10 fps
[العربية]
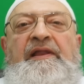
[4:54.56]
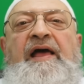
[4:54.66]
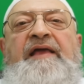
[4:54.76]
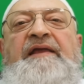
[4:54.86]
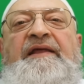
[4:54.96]

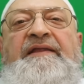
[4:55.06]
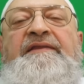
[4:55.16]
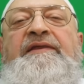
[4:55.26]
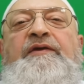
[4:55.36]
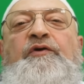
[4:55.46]
لكن
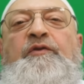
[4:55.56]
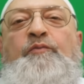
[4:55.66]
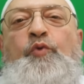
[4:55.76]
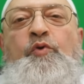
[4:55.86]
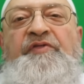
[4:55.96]
عندي
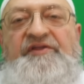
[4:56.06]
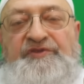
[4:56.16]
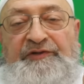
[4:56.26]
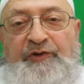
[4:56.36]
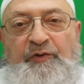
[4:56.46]

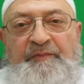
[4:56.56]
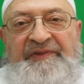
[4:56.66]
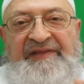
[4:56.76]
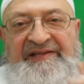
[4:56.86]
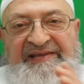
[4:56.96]
أنموذج اليوم
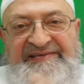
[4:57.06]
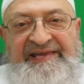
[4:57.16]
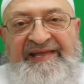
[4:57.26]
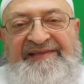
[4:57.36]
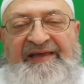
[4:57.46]
من
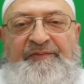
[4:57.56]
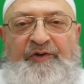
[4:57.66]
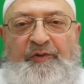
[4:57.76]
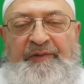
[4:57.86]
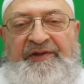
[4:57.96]
تدليسات
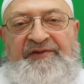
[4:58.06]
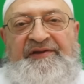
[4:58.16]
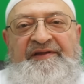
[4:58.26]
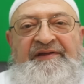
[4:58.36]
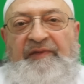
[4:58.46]
أبي عمر
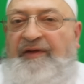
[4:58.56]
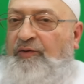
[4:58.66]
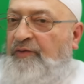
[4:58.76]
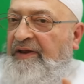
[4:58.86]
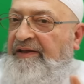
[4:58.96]

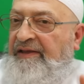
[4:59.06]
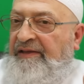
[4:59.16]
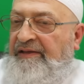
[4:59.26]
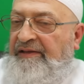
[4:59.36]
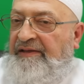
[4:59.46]
يقول أنا